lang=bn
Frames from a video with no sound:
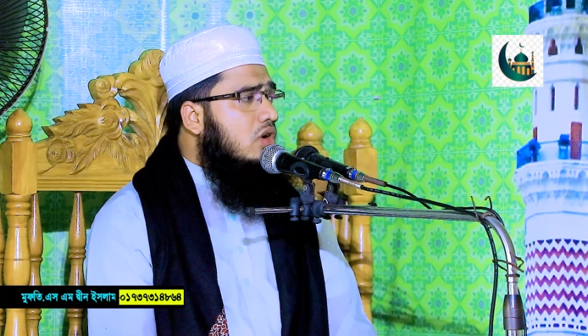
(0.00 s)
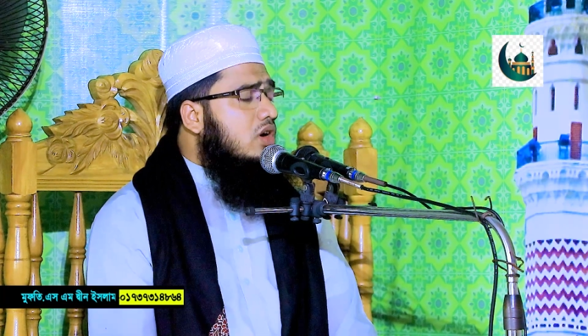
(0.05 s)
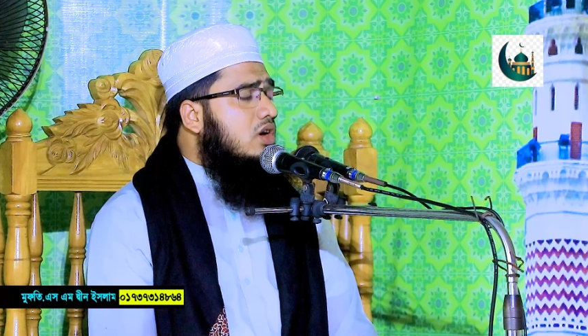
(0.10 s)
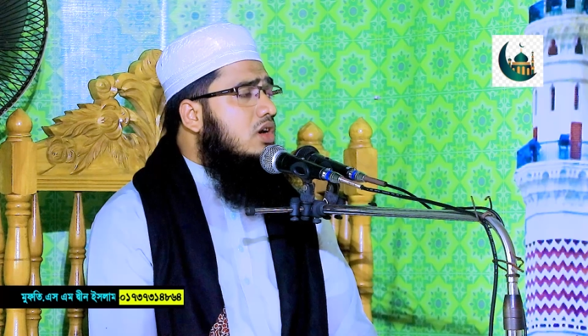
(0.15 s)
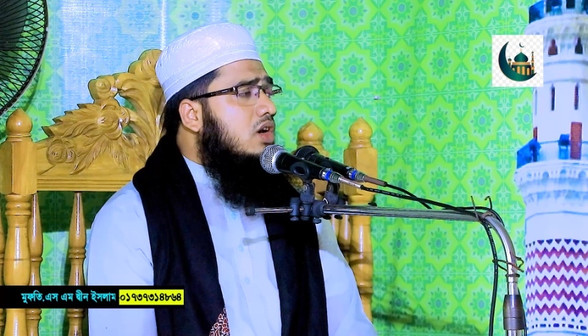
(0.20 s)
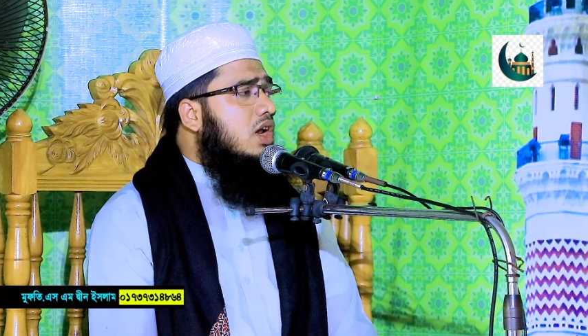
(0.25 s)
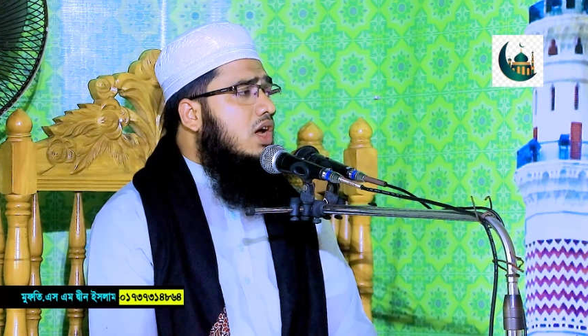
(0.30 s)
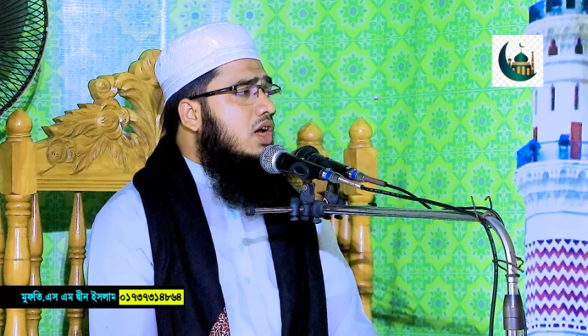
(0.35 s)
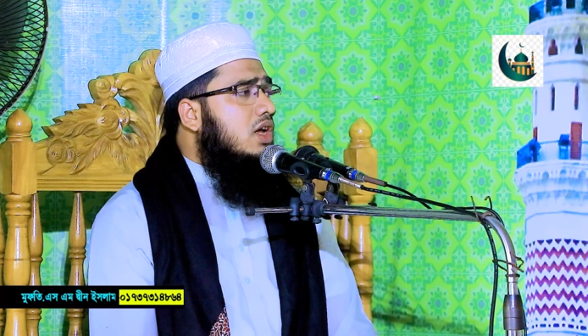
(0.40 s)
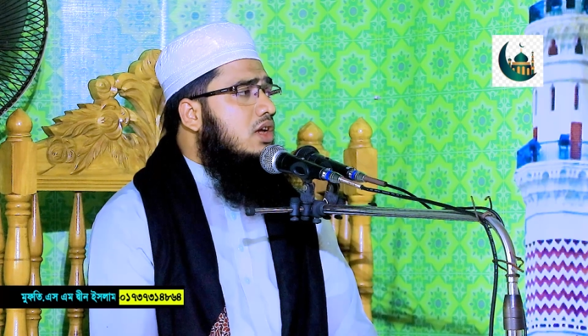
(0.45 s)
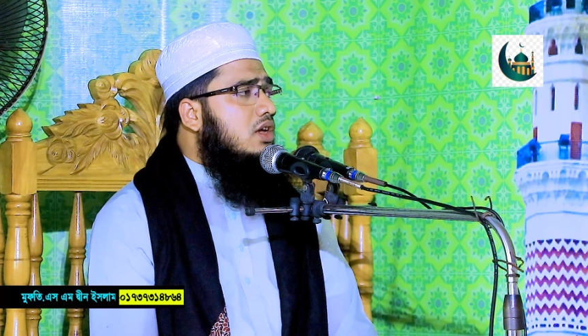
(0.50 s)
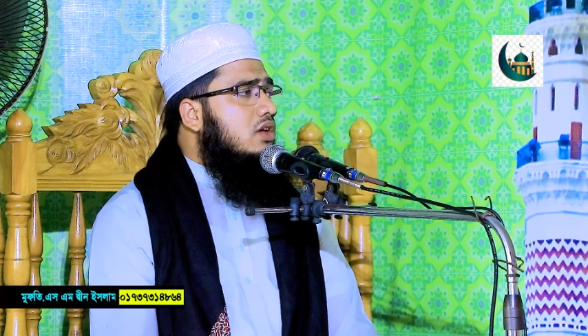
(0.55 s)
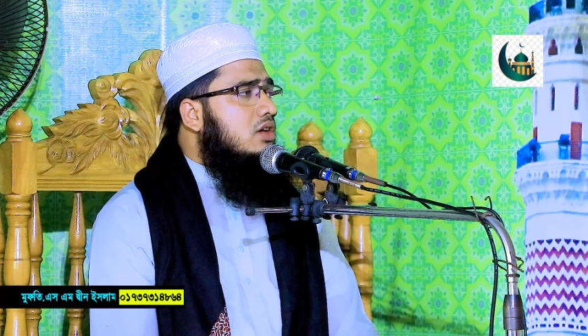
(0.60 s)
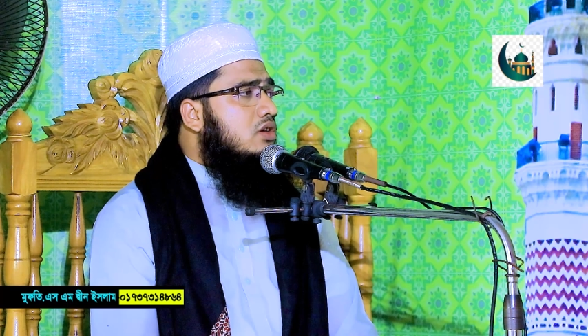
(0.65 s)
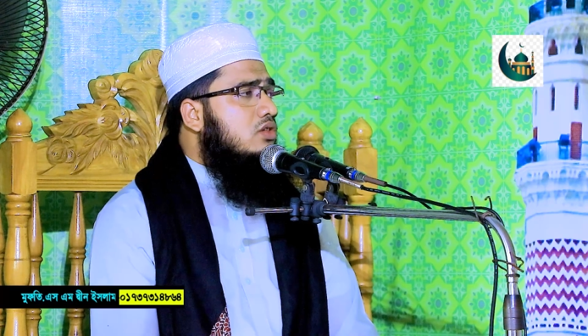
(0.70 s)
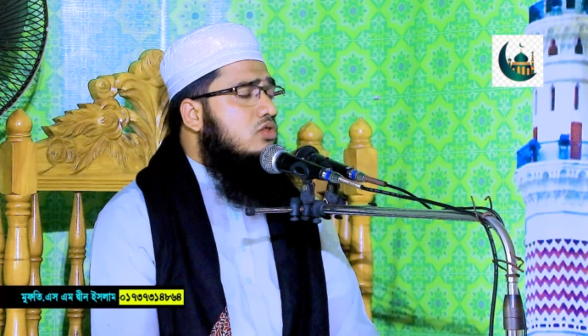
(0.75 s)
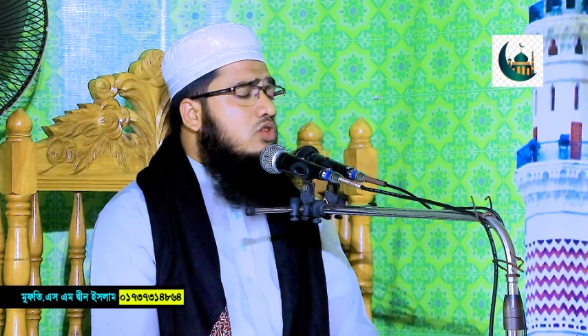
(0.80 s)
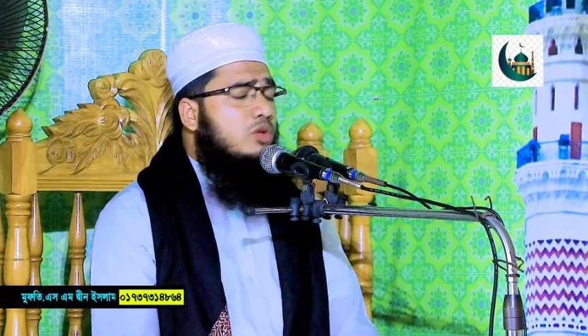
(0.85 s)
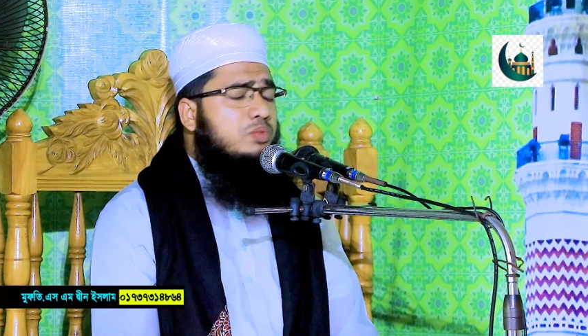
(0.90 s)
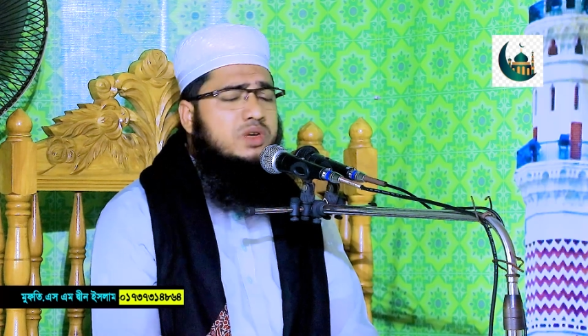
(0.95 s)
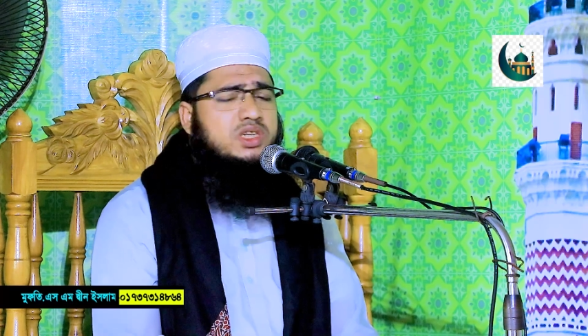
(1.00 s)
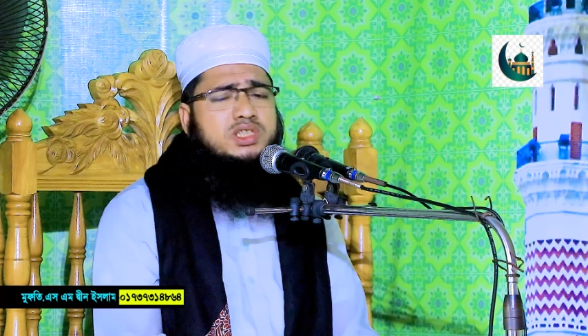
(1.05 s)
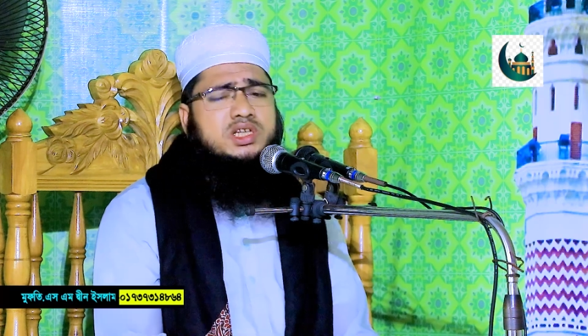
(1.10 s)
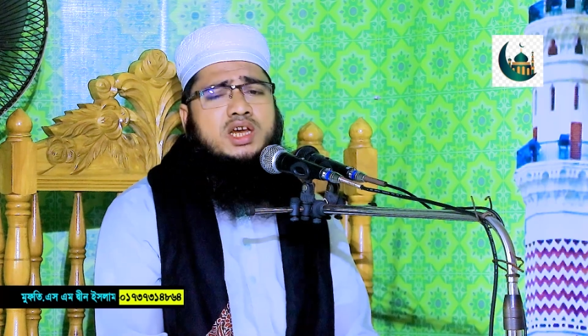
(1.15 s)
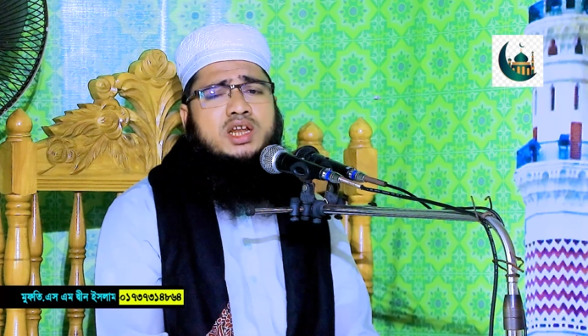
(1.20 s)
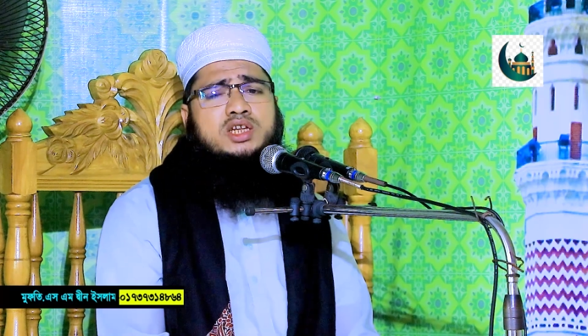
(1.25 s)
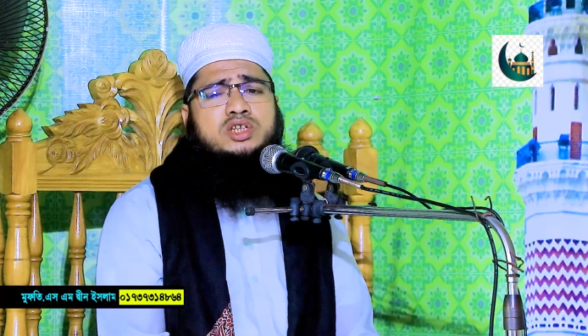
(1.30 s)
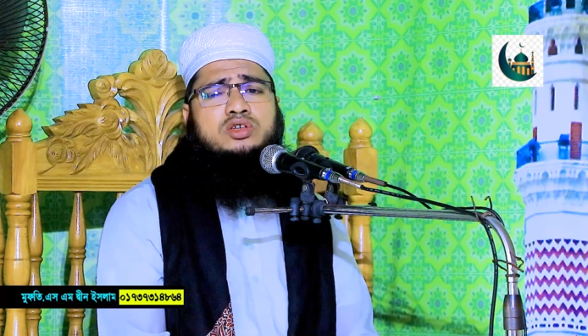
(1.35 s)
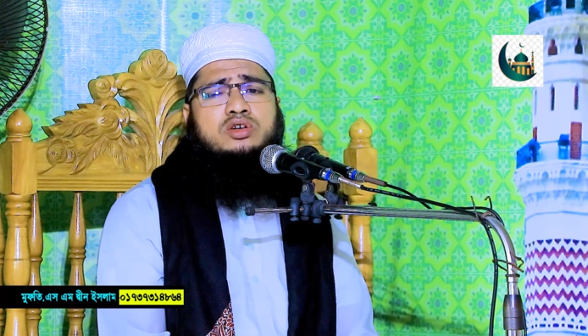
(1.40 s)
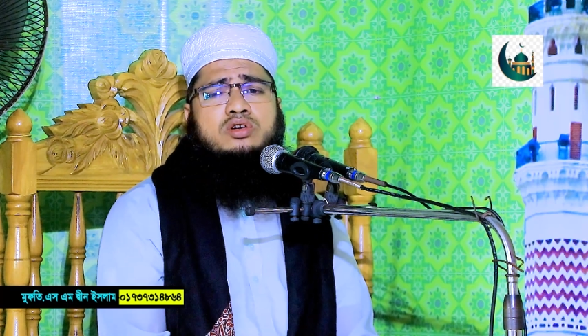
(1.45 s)
অন্যায়
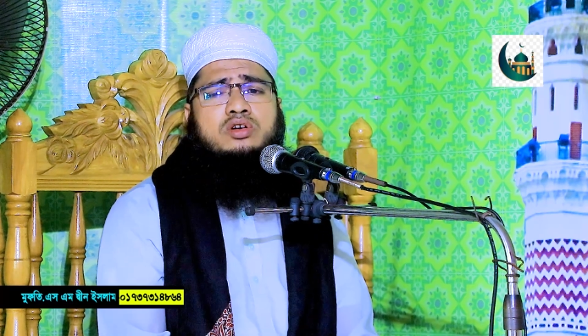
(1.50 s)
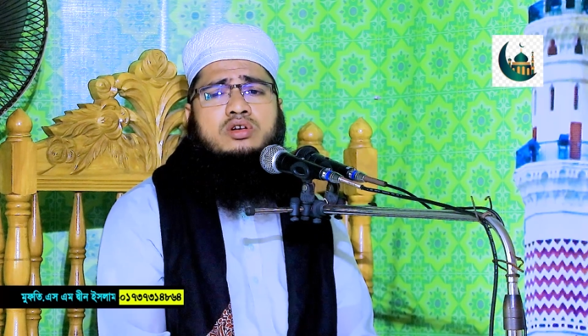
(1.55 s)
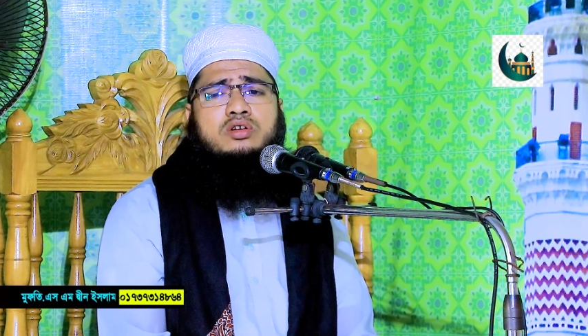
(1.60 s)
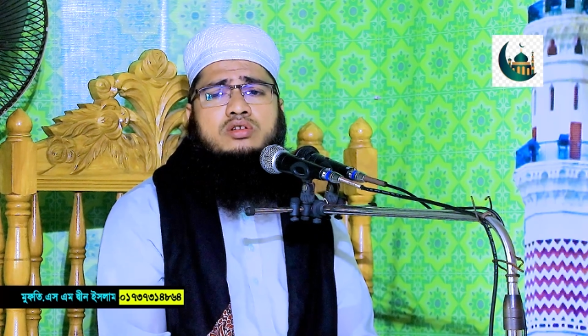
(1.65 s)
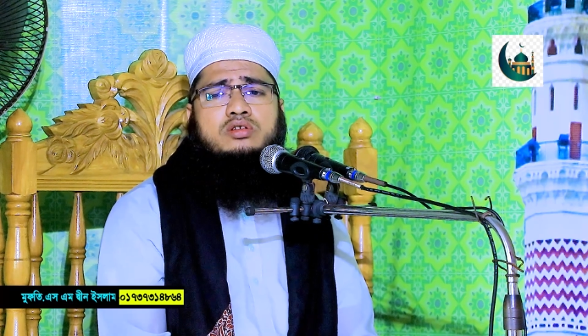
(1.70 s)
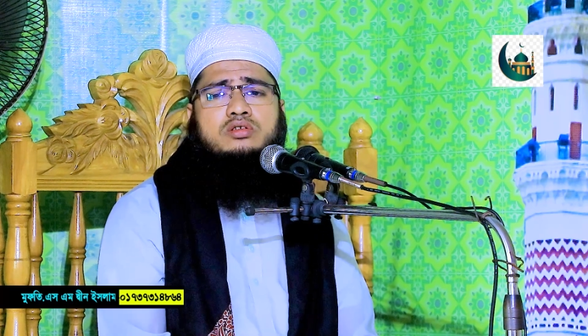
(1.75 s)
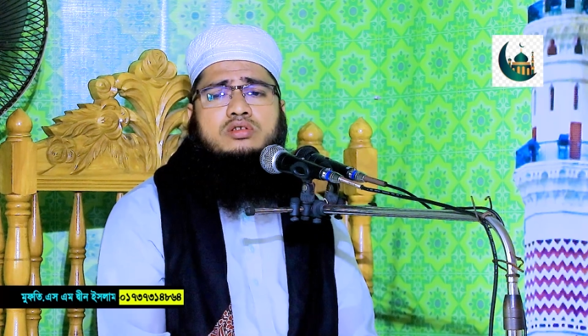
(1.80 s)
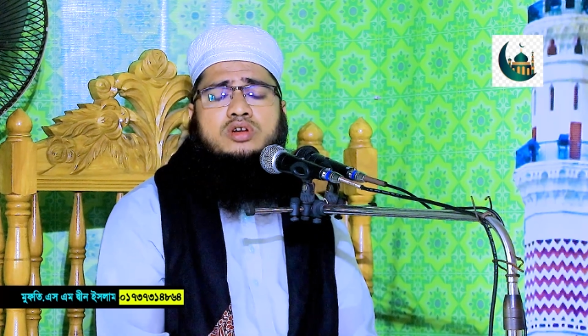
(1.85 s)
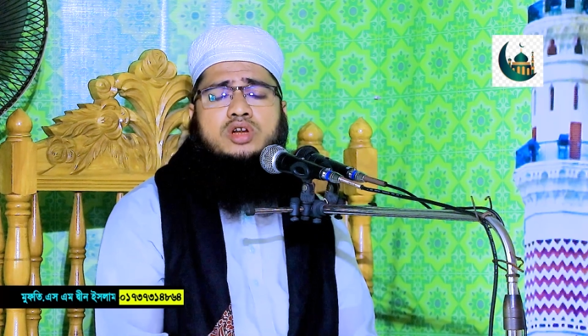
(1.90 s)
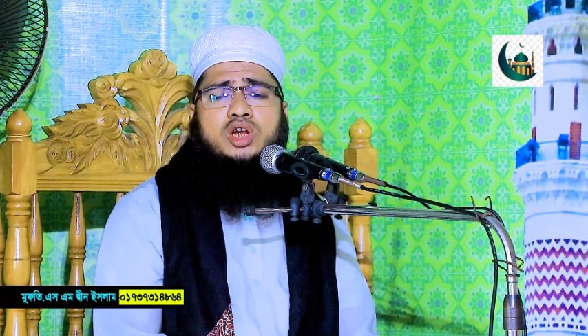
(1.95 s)
অবিচারে যখন